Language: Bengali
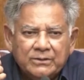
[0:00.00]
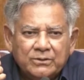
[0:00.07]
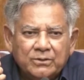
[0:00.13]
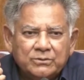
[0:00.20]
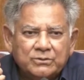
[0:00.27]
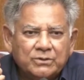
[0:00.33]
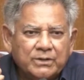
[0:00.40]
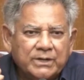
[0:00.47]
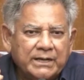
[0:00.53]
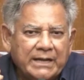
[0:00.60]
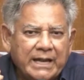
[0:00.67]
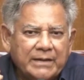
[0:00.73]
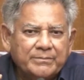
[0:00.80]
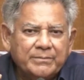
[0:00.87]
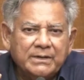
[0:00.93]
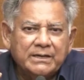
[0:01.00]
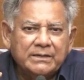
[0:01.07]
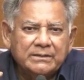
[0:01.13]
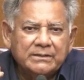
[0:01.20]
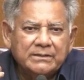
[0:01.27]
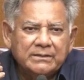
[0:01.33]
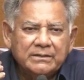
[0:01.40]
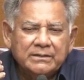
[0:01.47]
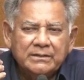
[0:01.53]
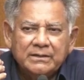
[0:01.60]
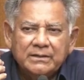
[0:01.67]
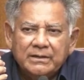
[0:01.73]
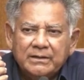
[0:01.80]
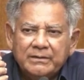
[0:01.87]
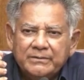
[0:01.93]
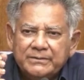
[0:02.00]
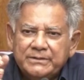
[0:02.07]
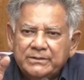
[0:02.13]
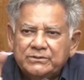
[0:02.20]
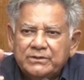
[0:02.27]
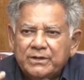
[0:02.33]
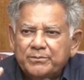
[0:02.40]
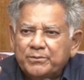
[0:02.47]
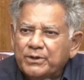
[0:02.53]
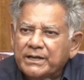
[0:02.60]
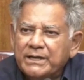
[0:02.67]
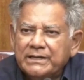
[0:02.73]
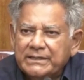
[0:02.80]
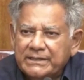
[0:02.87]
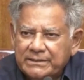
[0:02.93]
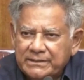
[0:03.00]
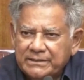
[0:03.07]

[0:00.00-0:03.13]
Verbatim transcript: তো শোনেন একবার চিত হয়ে পড়ে গেলে